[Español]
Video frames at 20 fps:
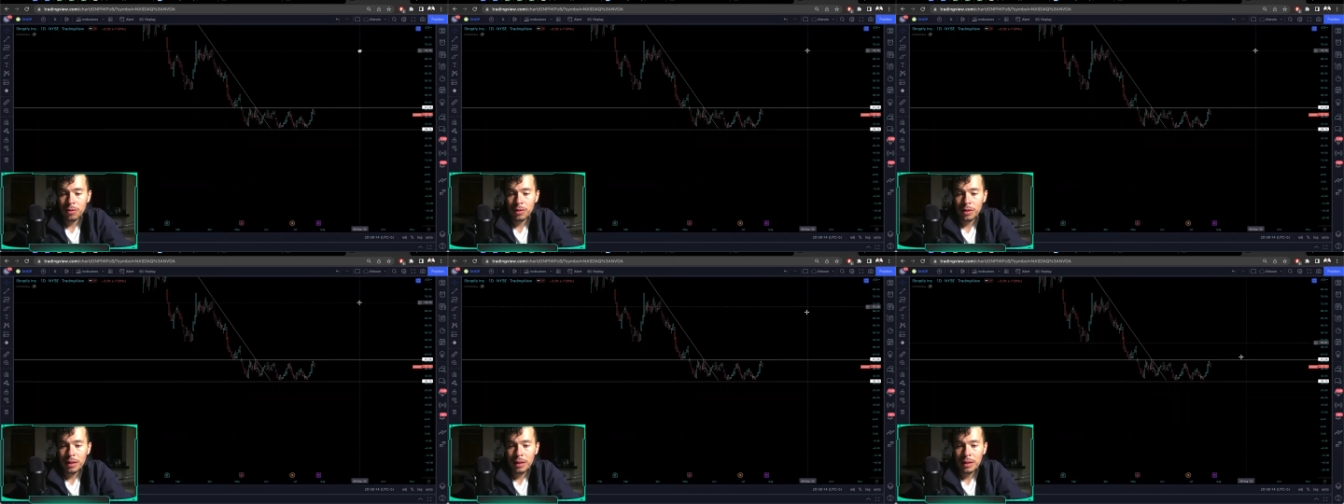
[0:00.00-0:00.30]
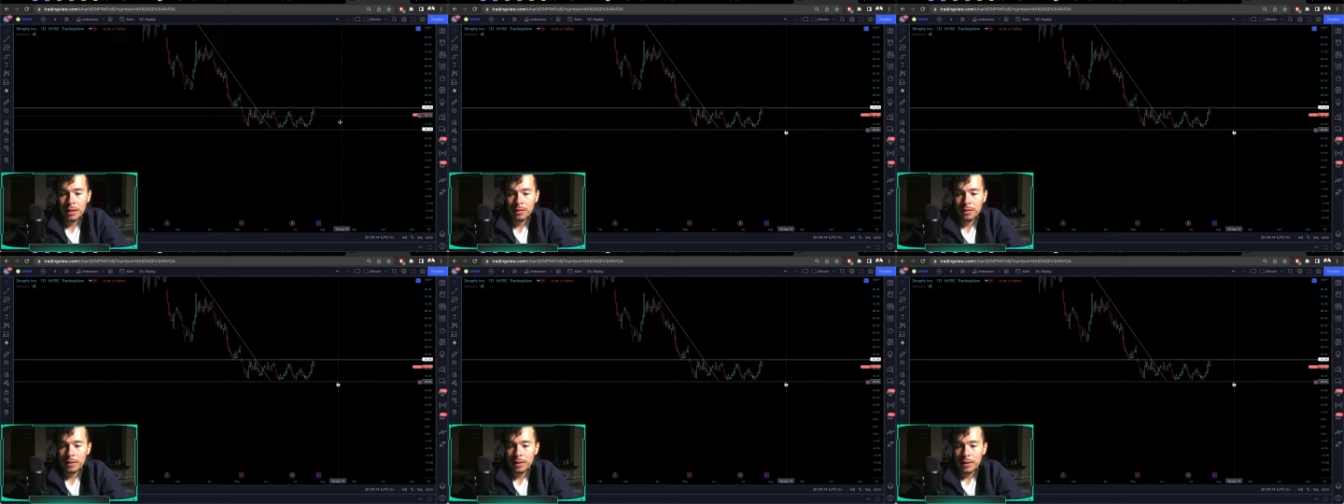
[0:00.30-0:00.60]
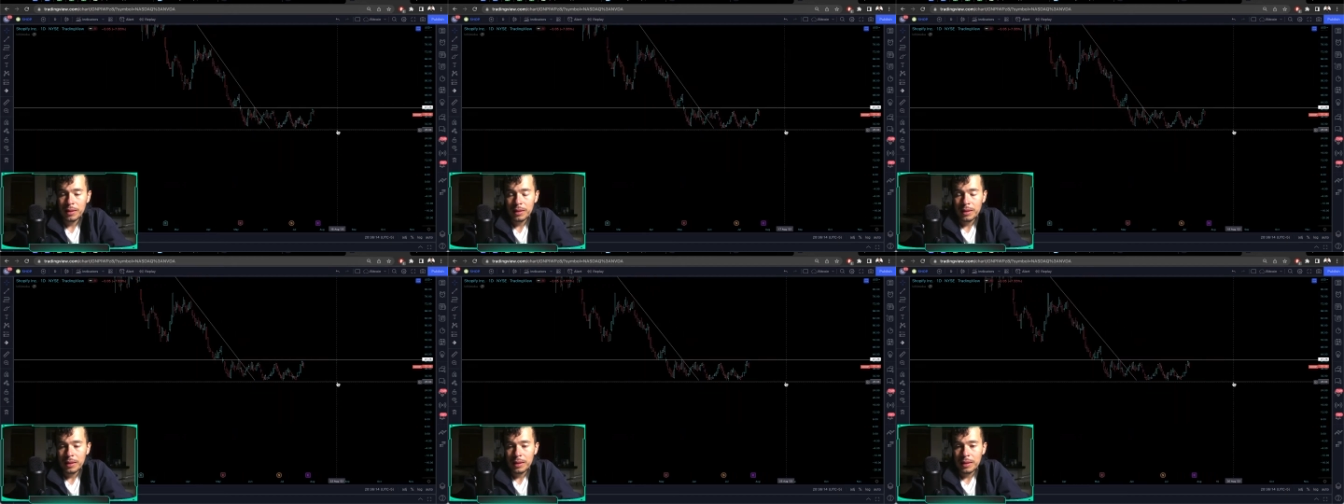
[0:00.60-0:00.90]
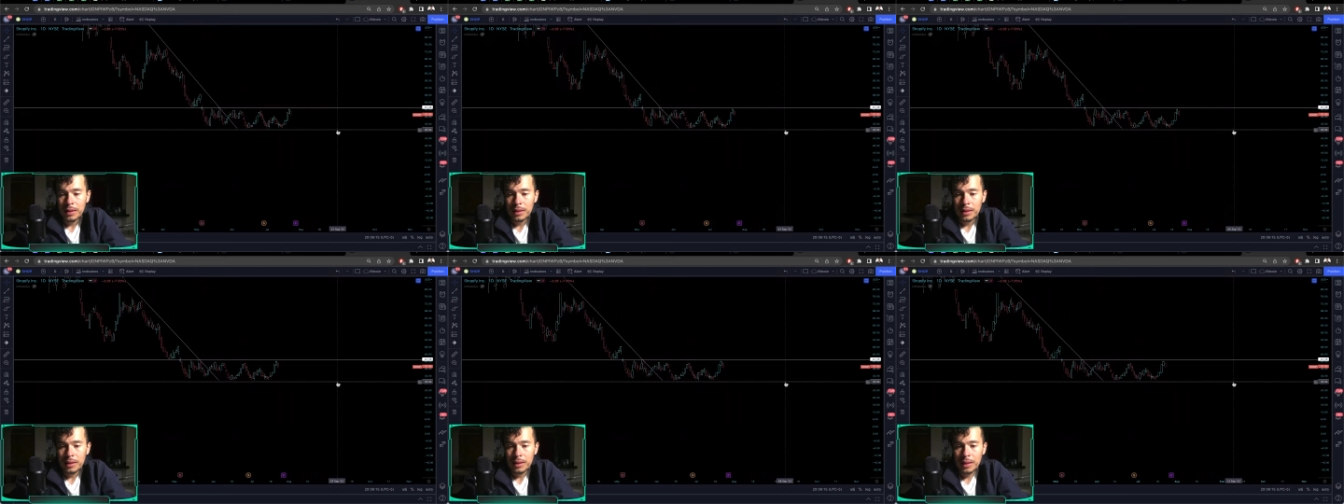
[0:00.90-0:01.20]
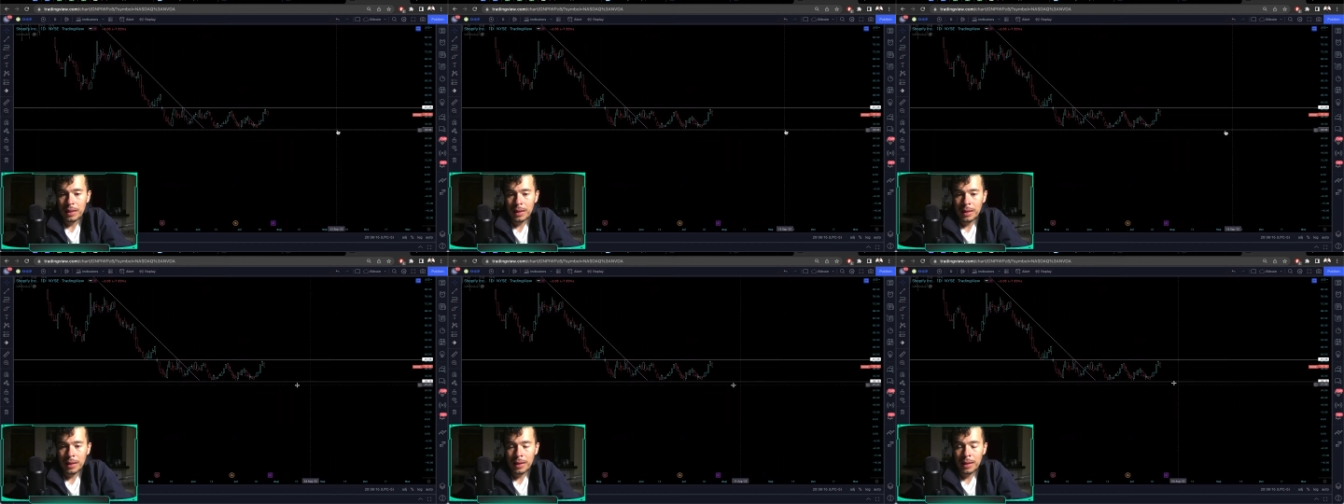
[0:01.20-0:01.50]
que
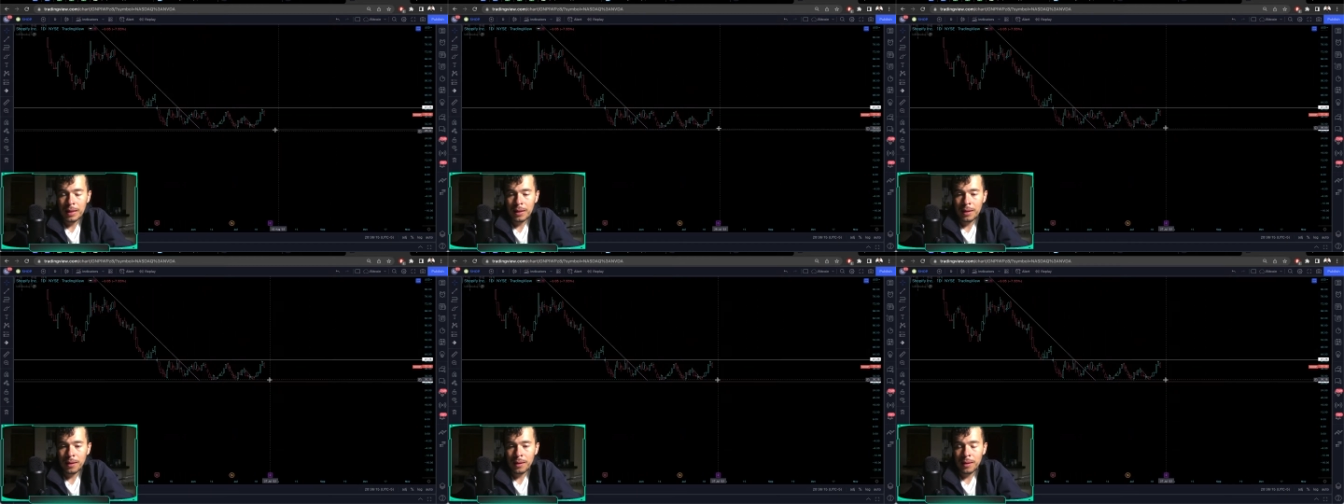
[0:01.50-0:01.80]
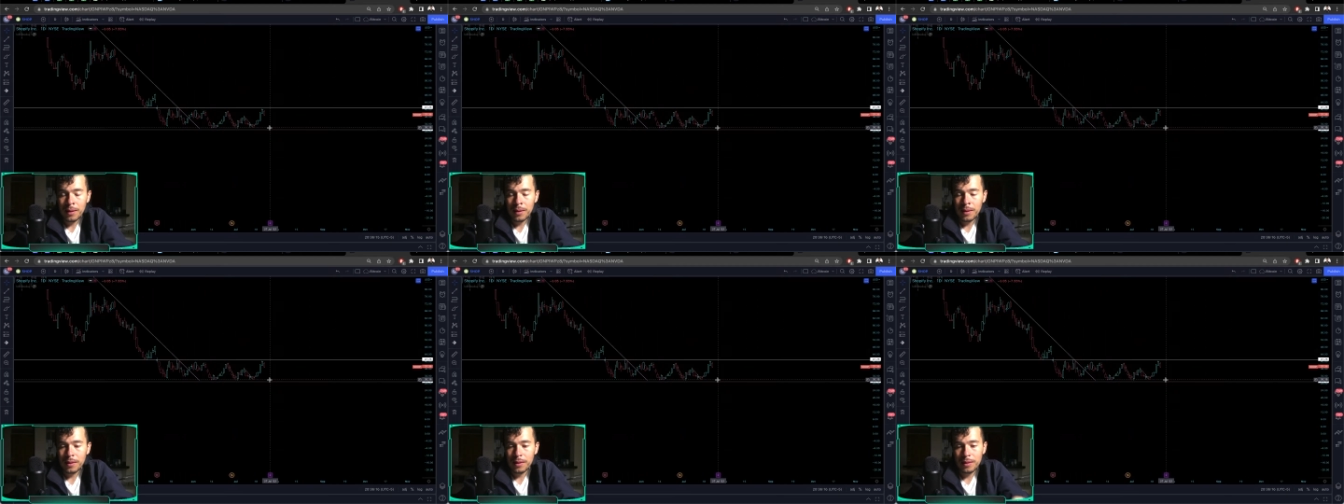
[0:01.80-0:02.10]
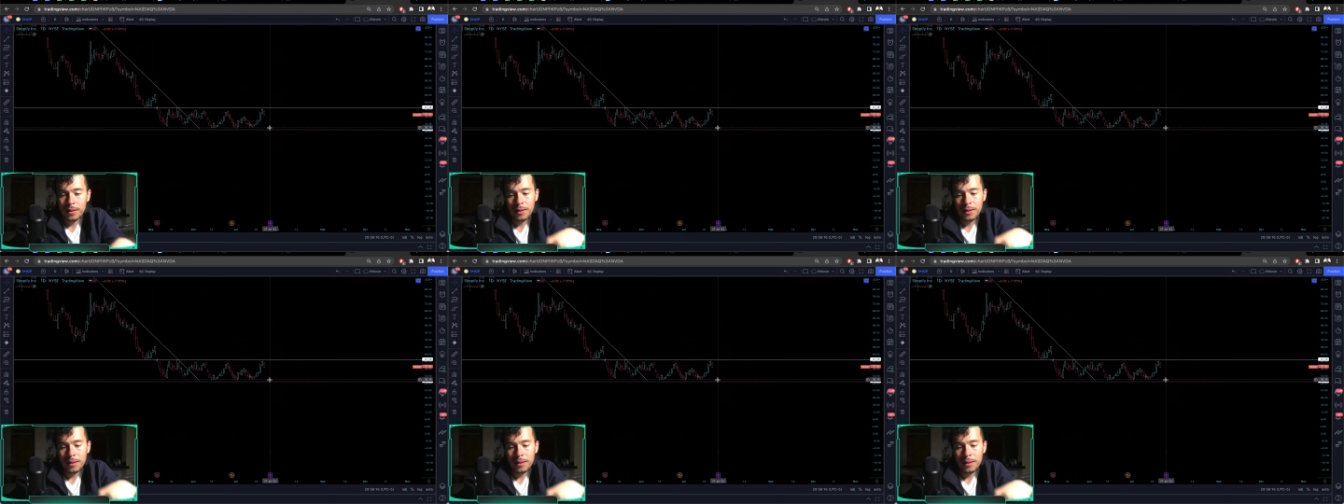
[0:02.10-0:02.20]
eh,